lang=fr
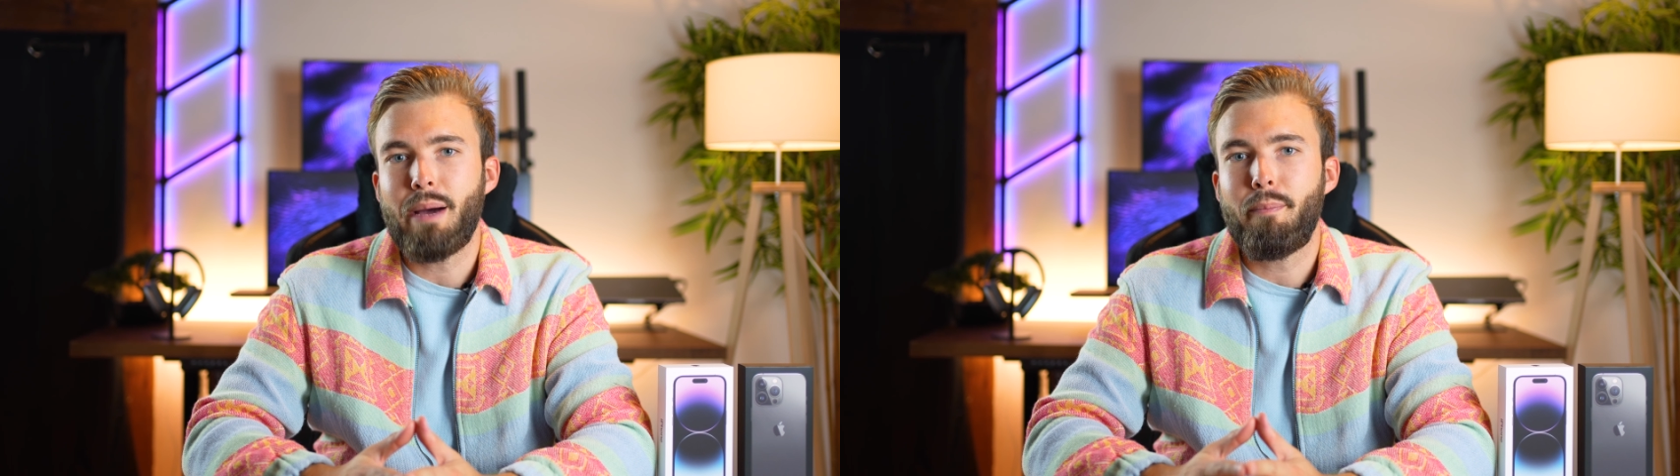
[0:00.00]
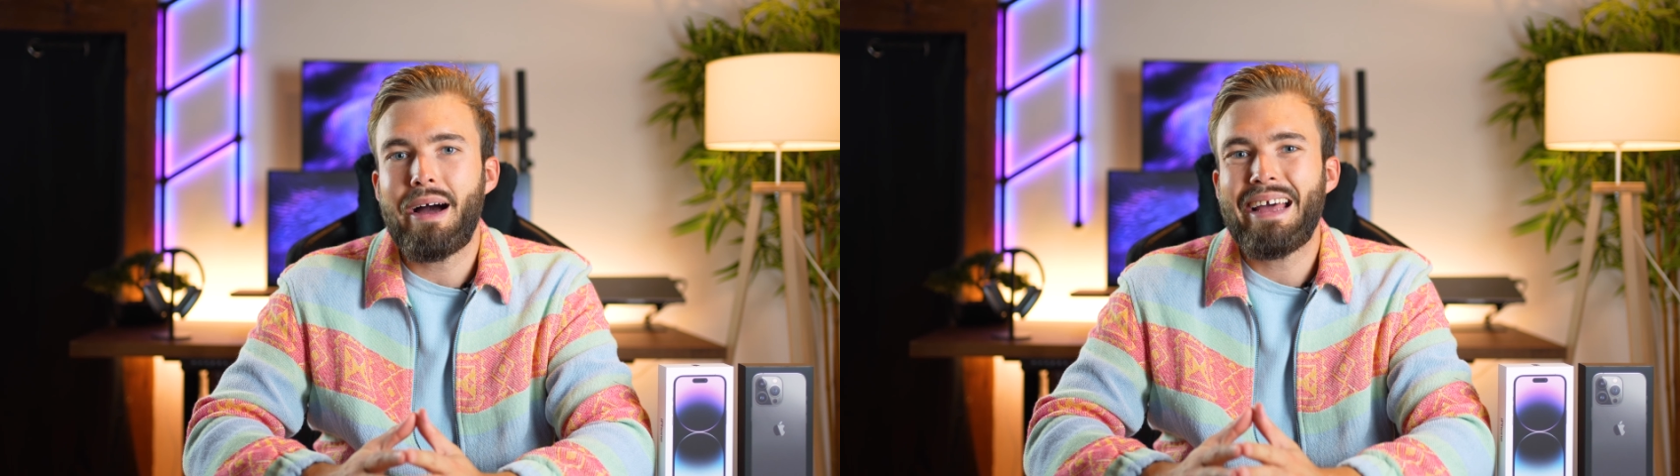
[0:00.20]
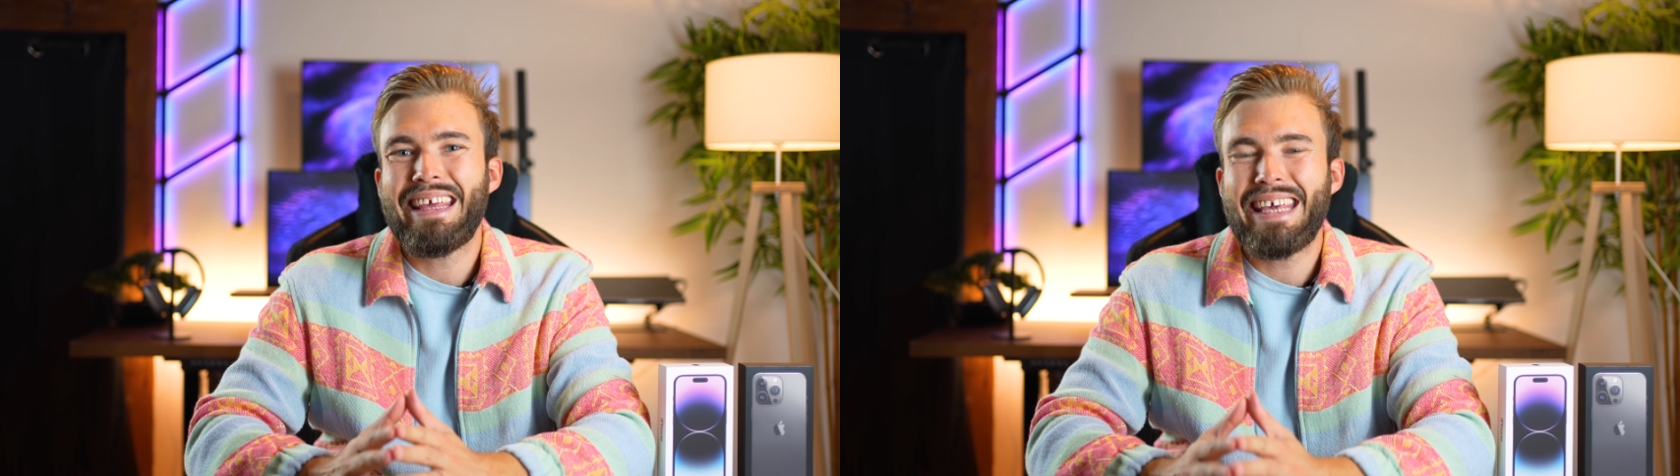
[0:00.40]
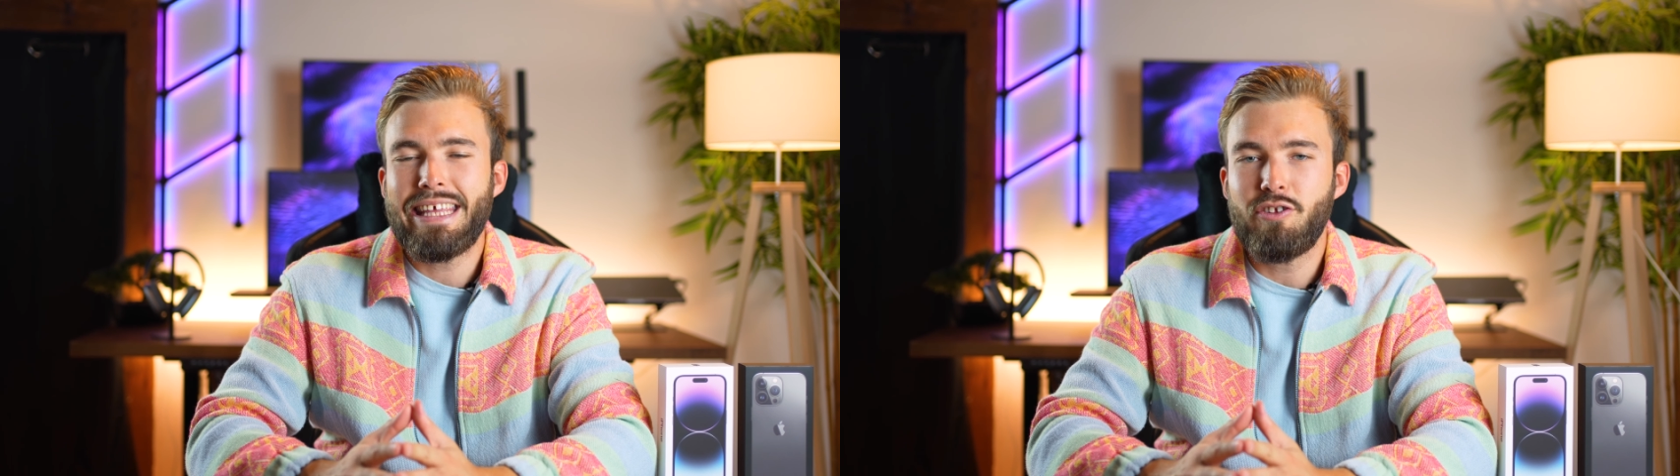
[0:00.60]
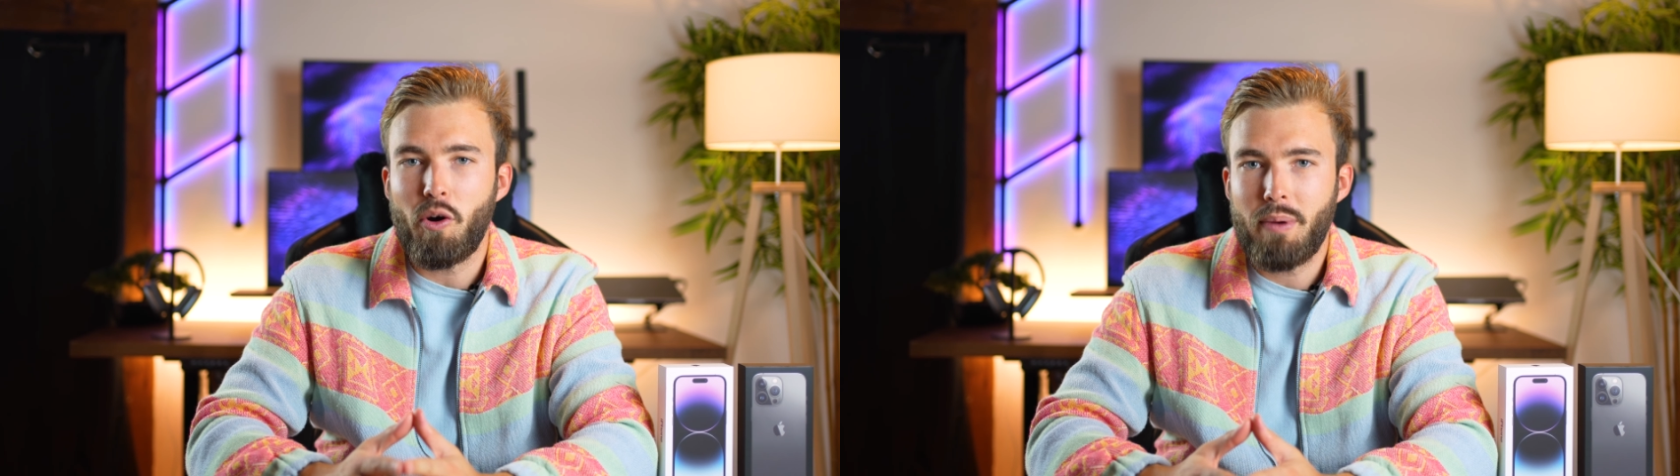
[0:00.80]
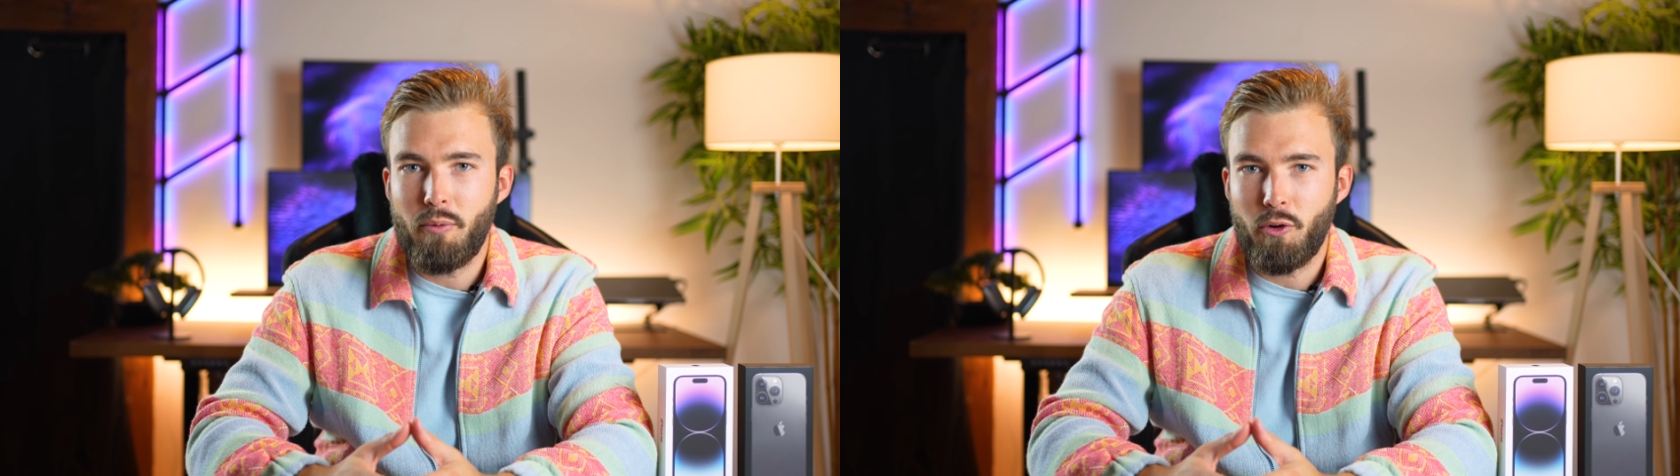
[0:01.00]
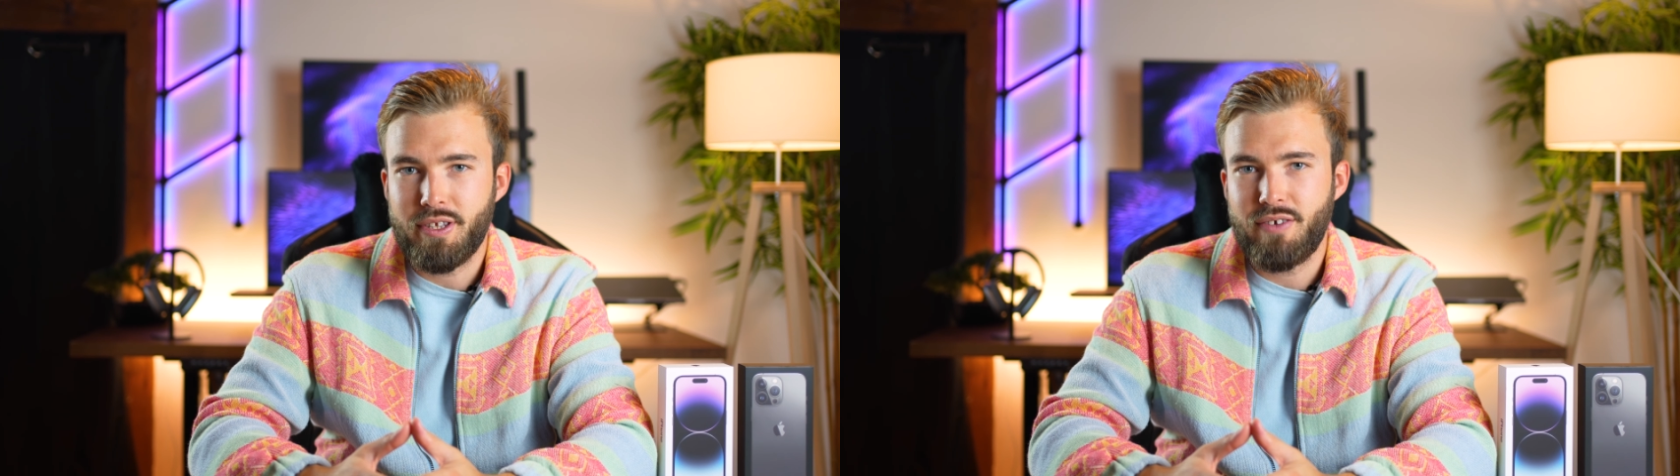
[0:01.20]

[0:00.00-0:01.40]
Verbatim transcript: il n'y a pas énormément de